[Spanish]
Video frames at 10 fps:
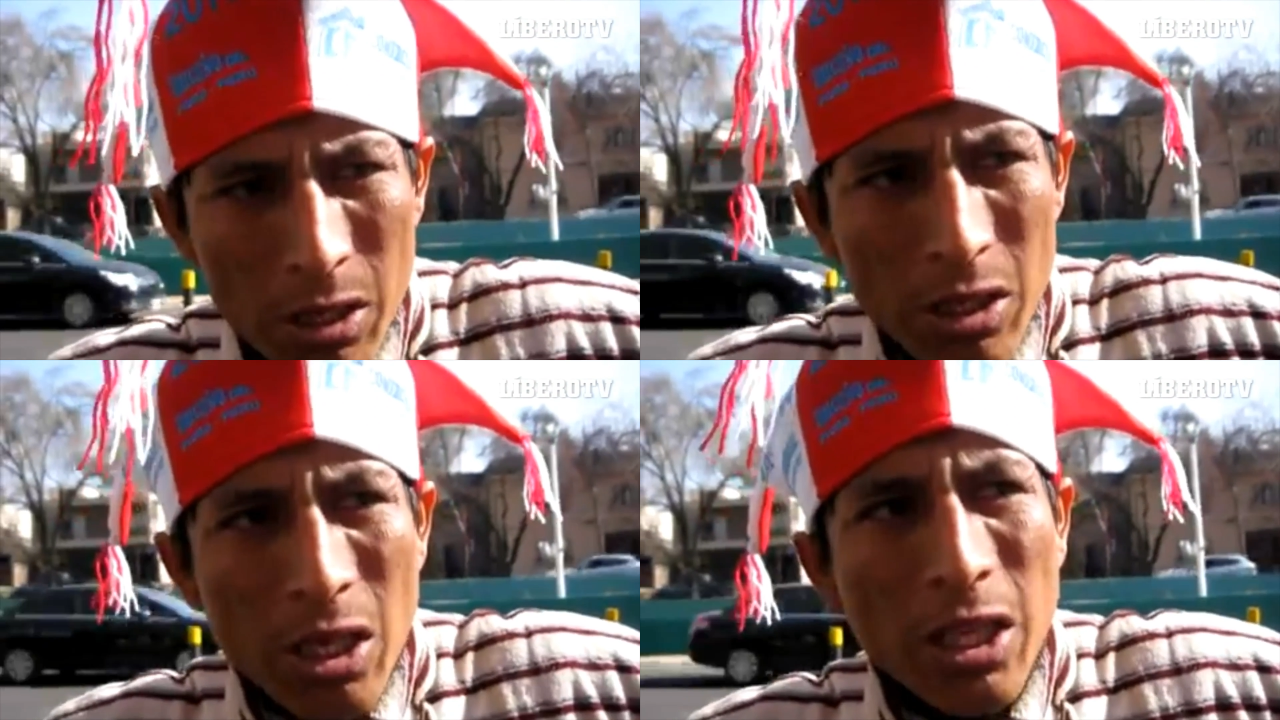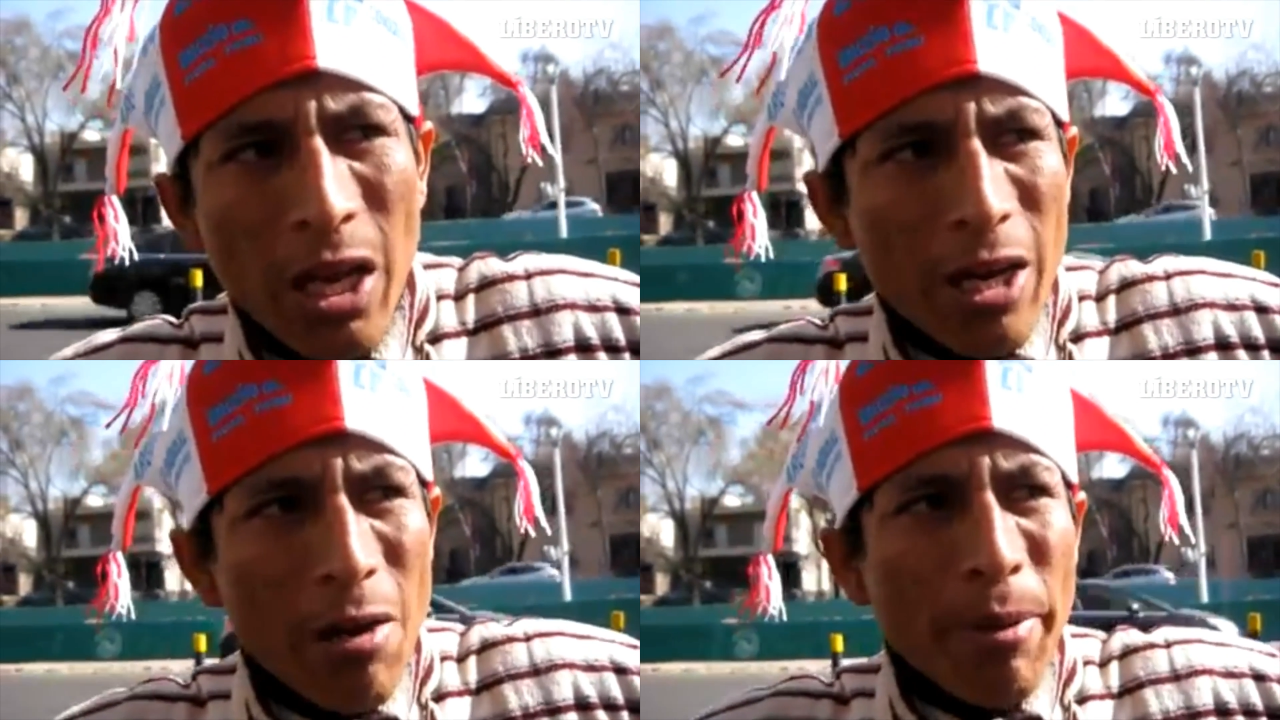y
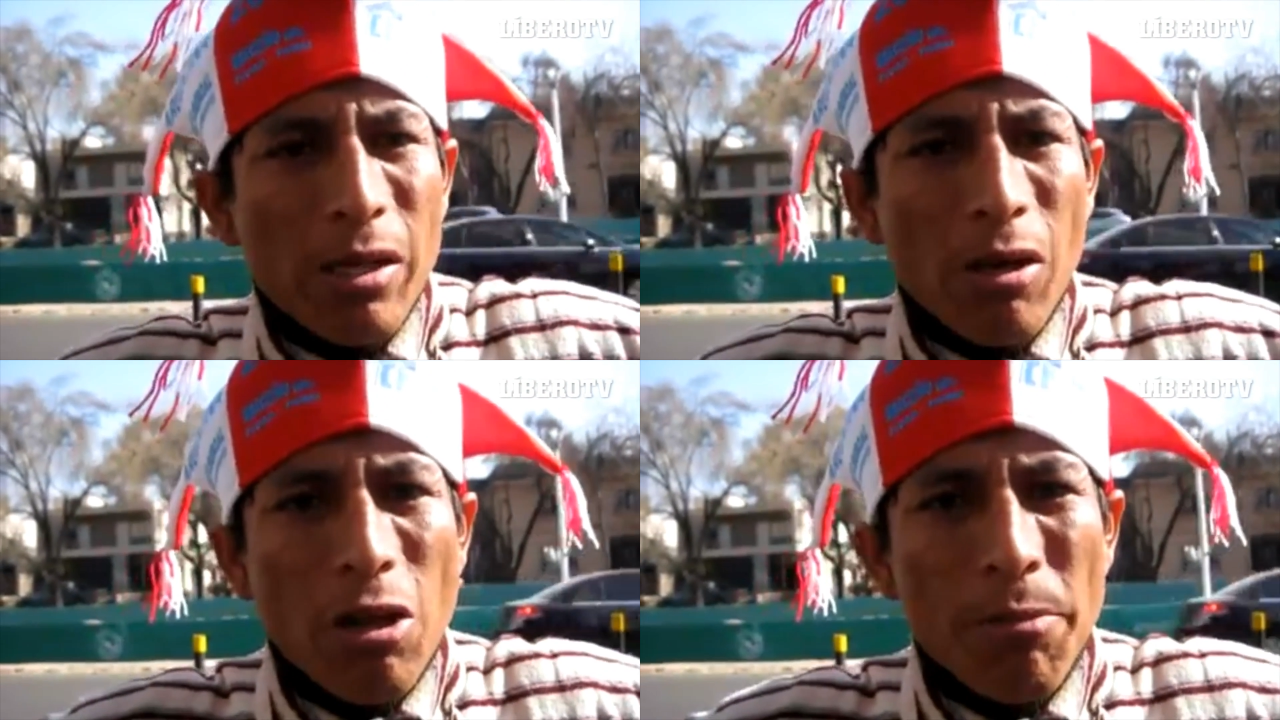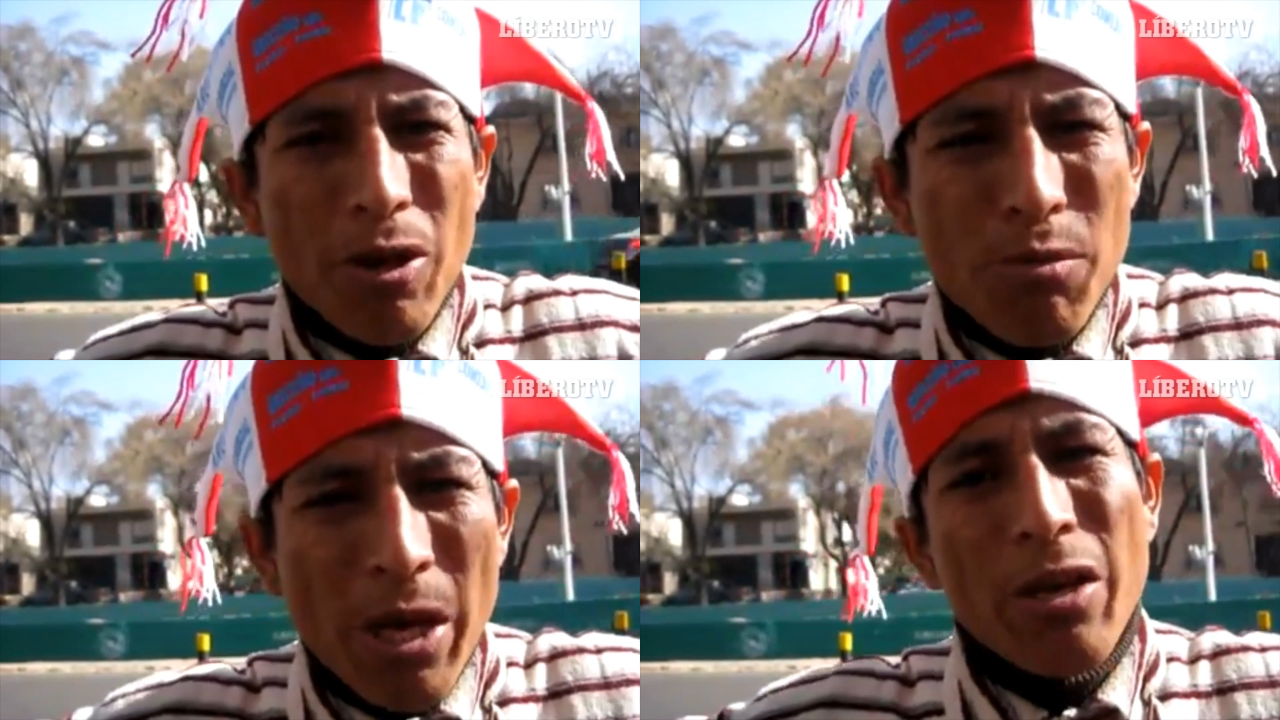estar en el partido de
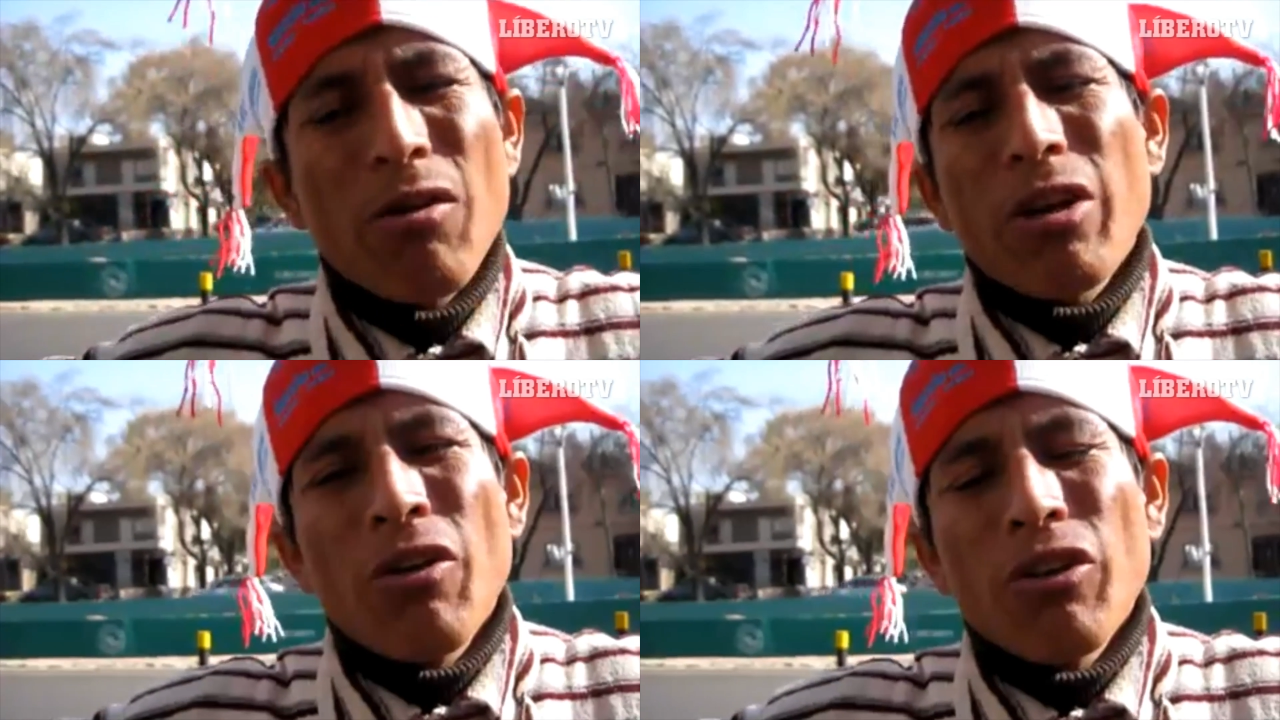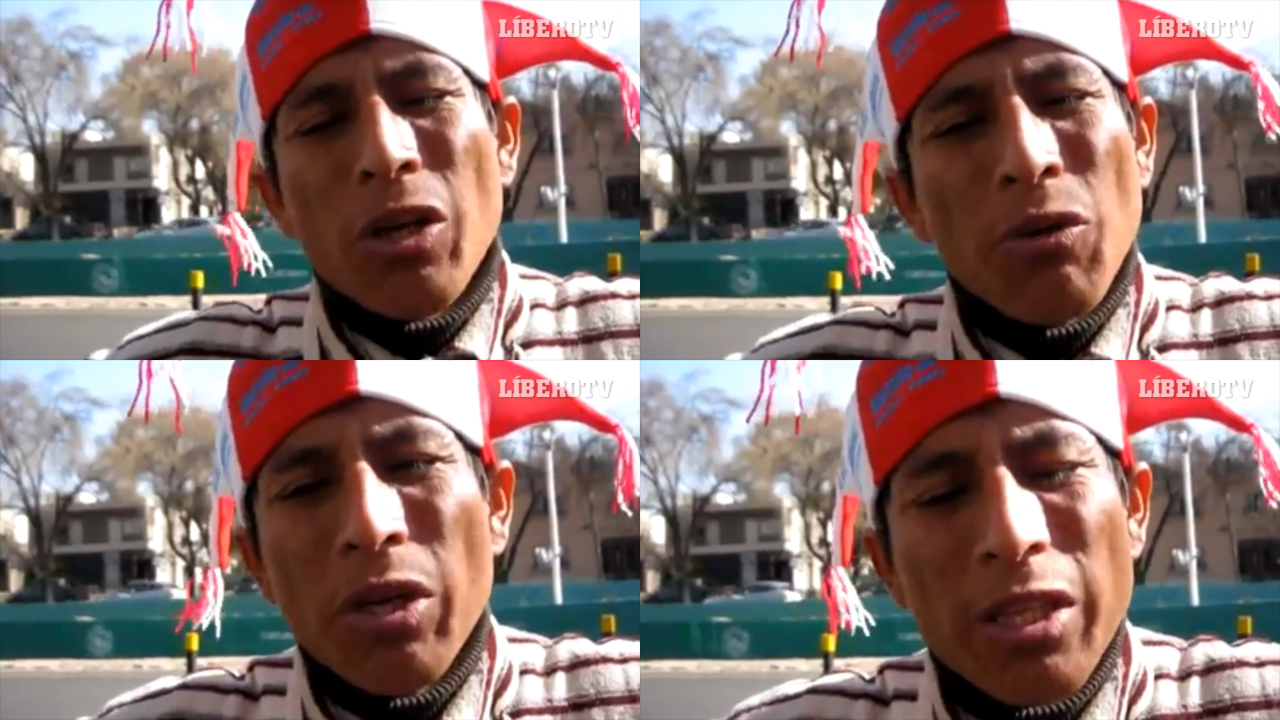Perú-México, que no
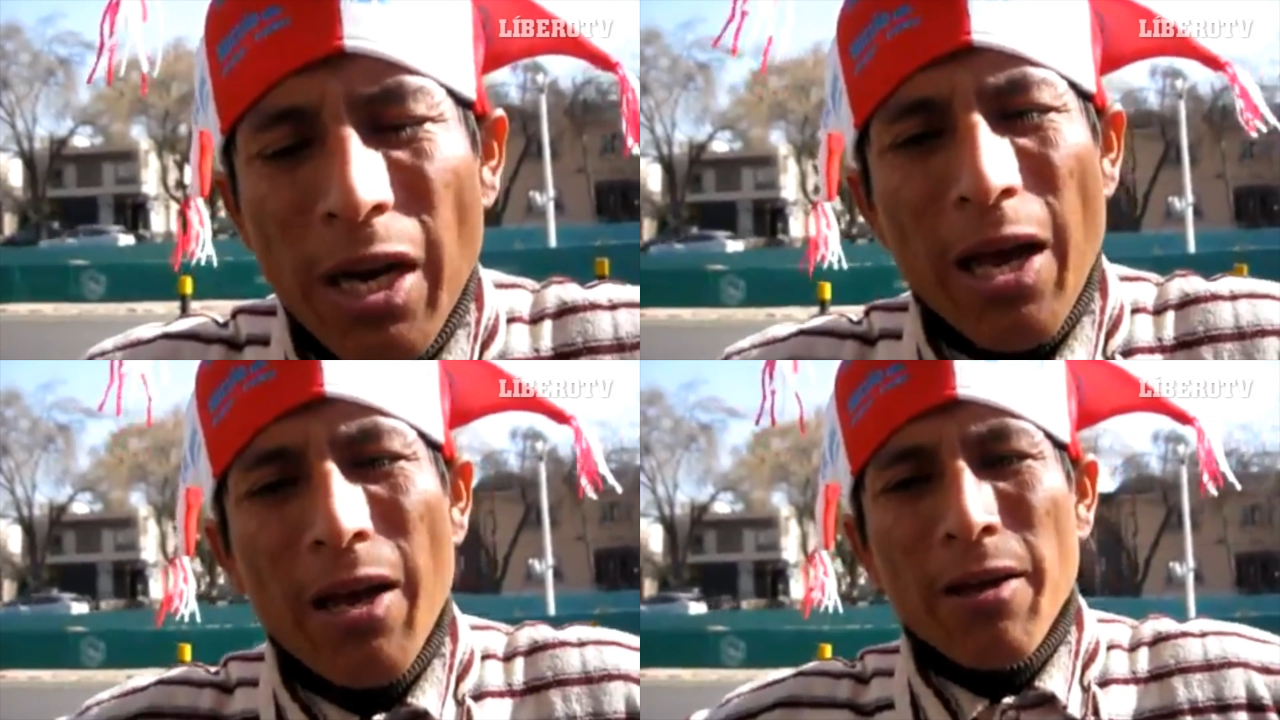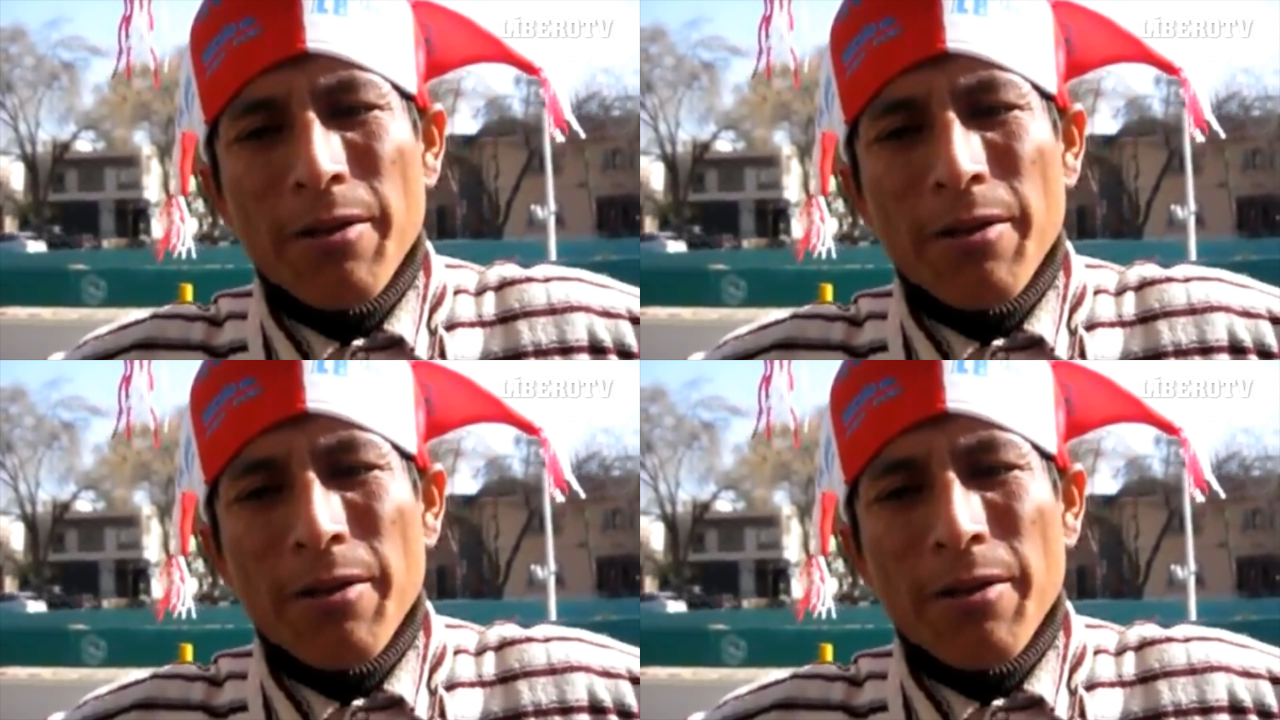tengo una entrada.